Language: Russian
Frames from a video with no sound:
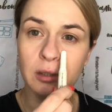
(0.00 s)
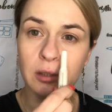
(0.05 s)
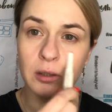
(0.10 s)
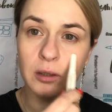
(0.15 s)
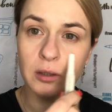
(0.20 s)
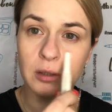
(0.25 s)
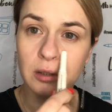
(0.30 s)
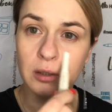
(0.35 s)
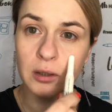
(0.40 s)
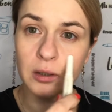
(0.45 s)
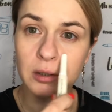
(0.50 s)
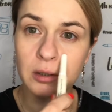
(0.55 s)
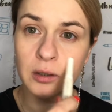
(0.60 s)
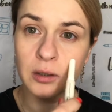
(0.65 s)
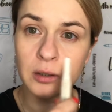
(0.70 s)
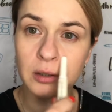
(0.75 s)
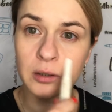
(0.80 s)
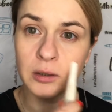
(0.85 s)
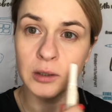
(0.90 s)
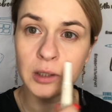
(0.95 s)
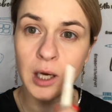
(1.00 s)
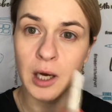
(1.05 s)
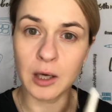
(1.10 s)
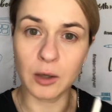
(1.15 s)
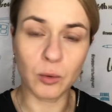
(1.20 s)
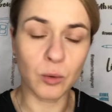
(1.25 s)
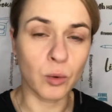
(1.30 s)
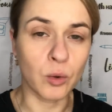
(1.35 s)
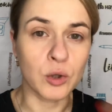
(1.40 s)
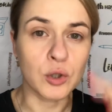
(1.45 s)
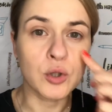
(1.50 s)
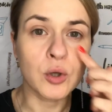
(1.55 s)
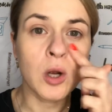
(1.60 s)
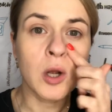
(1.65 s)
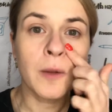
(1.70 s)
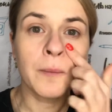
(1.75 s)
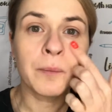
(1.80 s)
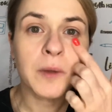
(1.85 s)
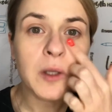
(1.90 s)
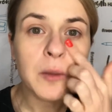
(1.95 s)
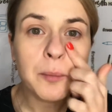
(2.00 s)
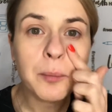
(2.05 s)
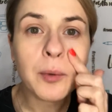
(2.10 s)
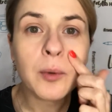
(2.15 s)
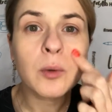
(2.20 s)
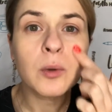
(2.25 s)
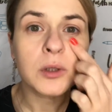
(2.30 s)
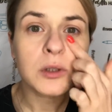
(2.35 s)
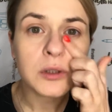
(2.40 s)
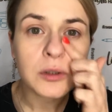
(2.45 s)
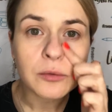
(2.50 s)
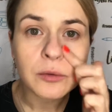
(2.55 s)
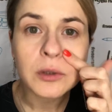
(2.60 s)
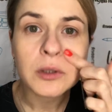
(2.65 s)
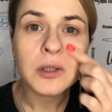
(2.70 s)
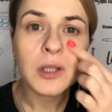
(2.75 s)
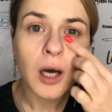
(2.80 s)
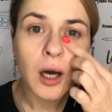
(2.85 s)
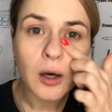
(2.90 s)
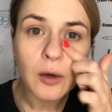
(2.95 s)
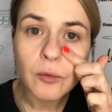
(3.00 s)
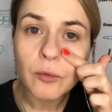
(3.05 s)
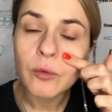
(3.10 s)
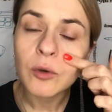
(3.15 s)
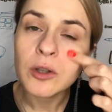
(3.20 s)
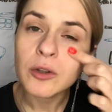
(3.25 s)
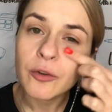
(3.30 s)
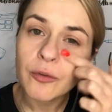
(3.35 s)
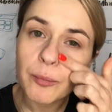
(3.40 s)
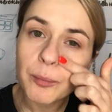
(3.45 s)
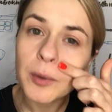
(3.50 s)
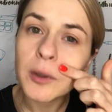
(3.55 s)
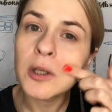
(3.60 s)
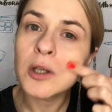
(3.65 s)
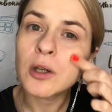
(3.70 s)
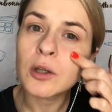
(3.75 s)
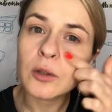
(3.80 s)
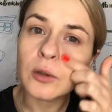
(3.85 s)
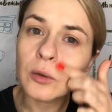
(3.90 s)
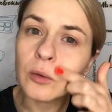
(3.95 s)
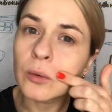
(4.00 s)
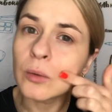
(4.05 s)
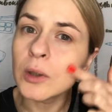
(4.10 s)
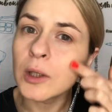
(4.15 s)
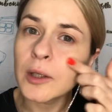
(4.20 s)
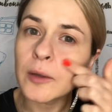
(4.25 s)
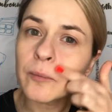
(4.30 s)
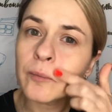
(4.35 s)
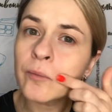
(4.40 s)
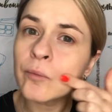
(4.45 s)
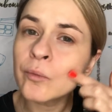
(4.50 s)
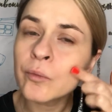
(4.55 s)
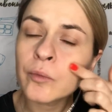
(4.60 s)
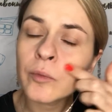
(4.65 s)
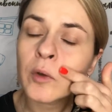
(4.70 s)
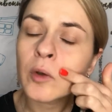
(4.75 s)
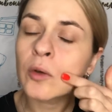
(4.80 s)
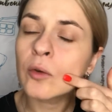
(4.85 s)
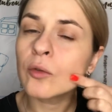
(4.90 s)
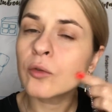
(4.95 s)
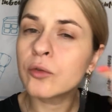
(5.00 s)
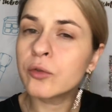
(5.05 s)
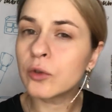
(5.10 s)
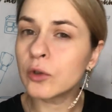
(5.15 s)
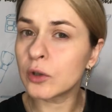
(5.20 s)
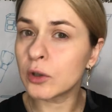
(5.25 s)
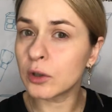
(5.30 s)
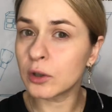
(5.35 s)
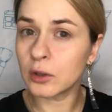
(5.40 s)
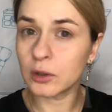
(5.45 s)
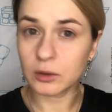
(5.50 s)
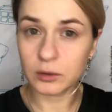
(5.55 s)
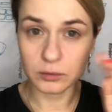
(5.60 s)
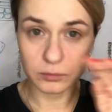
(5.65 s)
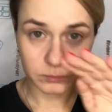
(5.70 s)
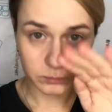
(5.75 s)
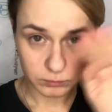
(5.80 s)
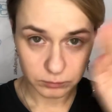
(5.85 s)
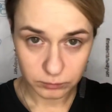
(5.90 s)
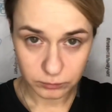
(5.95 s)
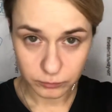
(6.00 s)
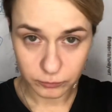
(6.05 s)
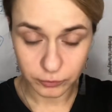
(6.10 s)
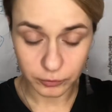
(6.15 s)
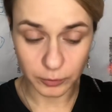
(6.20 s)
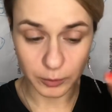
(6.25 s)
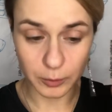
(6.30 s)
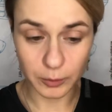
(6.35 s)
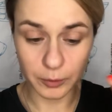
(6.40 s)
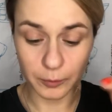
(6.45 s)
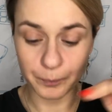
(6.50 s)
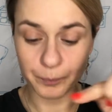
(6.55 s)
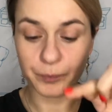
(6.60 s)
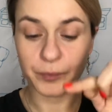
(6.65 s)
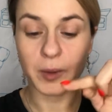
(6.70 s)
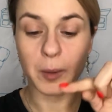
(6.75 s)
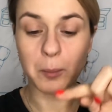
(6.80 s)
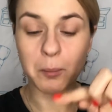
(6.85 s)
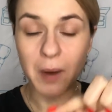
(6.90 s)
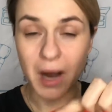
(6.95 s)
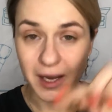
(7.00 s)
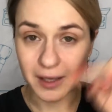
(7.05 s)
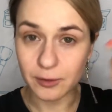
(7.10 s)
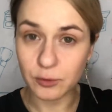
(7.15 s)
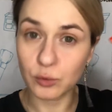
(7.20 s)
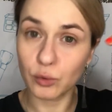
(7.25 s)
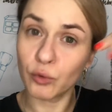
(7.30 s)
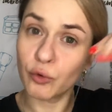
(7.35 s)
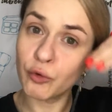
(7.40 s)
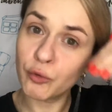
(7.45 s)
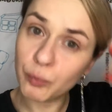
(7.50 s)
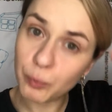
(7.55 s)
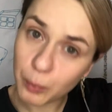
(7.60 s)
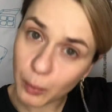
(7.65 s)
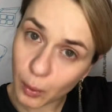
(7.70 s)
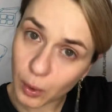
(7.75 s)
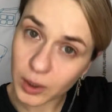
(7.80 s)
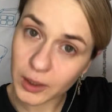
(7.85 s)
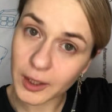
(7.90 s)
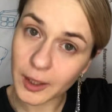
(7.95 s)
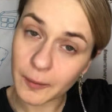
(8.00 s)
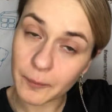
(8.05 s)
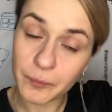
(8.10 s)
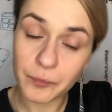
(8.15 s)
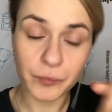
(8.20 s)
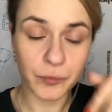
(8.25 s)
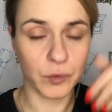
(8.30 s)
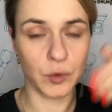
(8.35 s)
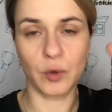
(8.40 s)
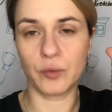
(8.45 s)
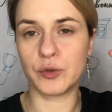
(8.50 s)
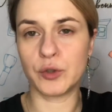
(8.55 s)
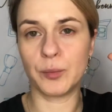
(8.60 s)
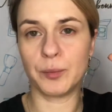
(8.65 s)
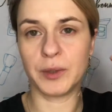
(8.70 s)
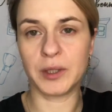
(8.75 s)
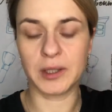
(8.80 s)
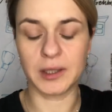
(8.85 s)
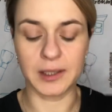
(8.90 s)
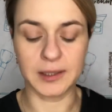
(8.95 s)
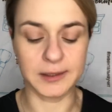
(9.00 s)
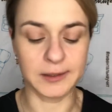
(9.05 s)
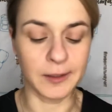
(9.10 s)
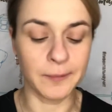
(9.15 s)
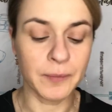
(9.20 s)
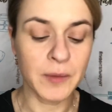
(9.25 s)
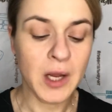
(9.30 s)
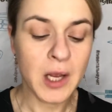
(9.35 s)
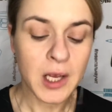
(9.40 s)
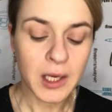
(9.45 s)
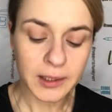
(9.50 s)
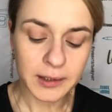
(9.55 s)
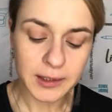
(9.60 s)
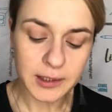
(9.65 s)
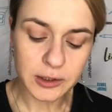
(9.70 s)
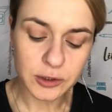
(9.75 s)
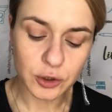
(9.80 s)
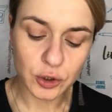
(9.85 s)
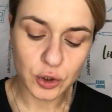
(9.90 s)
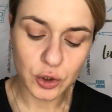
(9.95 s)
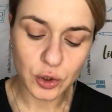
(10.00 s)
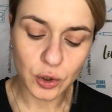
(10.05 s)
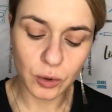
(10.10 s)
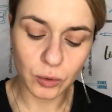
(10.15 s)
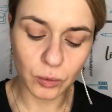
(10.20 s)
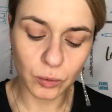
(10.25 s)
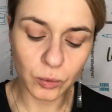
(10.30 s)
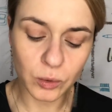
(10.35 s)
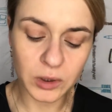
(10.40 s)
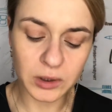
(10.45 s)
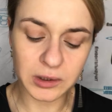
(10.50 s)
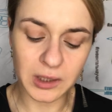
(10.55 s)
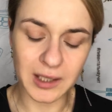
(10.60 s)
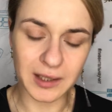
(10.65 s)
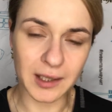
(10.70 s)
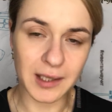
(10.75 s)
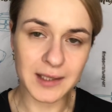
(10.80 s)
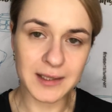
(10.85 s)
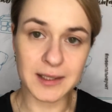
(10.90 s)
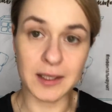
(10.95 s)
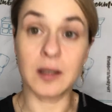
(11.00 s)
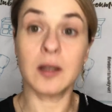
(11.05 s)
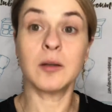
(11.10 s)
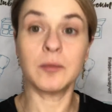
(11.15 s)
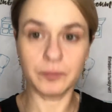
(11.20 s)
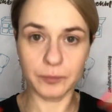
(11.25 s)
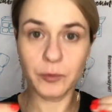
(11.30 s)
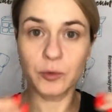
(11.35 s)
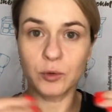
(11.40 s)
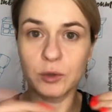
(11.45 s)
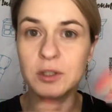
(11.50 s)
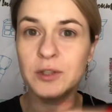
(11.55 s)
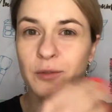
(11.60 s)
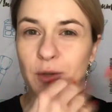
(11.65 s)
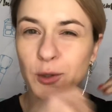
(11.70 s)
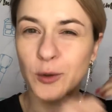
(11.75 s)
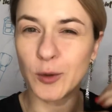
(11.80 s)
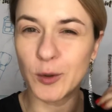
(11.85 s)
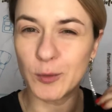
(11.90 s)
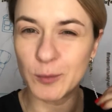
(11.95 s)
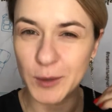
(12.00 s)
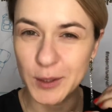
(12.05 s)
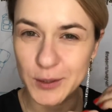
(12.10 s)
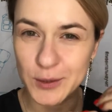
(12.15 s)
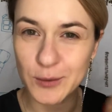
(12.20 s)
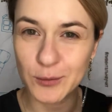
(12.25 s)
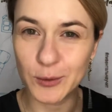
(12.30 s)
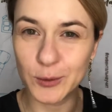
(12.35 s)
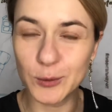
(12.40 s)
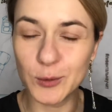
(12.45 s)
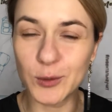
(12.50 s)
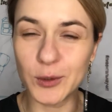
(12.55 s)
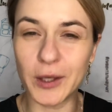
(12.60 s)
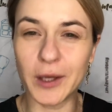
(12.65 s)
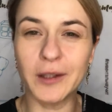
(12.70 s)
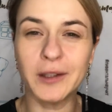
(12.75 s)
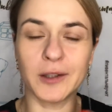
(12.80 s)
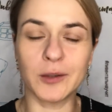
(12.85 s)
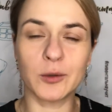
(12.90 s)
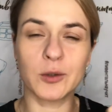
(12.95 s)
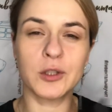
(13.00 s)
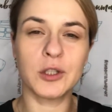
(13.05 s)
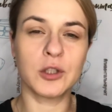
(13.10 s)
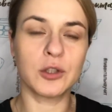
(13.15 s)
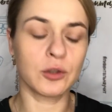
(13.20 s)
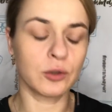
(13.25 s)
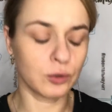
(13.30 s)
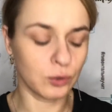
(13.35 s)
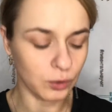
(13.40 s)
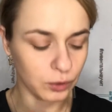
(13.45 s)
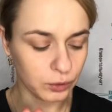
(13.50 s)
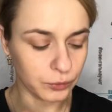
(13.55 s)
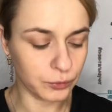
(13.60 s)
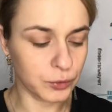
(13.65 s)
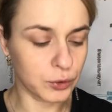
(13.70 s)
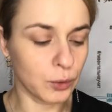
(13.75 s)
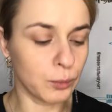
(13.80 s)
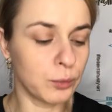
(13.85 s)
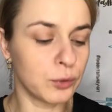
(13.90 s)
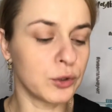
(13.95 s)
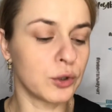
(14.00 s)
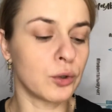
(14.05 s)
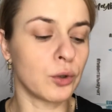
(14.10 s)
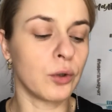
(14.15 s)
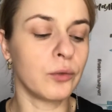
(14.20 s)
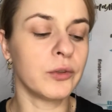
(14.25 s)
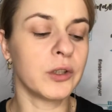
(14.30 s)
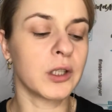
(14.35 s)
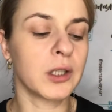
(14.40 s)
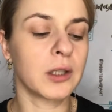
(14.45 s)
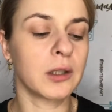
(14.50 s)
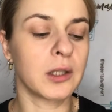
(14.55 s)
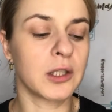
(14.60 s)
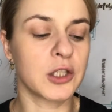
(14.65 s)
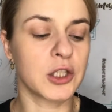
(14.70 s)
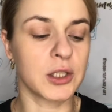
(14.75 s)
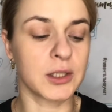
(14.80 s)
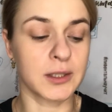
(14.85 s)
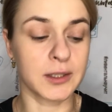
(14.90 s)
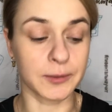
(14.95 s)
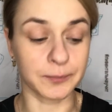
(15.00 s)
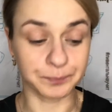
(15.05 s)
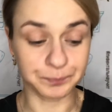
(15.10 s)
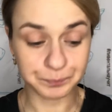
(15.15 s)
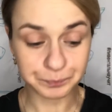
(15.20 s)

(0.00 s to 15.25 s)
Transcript: э, э, на кожу и просто вот так вот вполирнули в, в э, базу, в порки, то все прекрасно. Есть еще у Клоранс, ну и сверху имеется в виду, да, наносите тон, и все будет ровненько ложиться.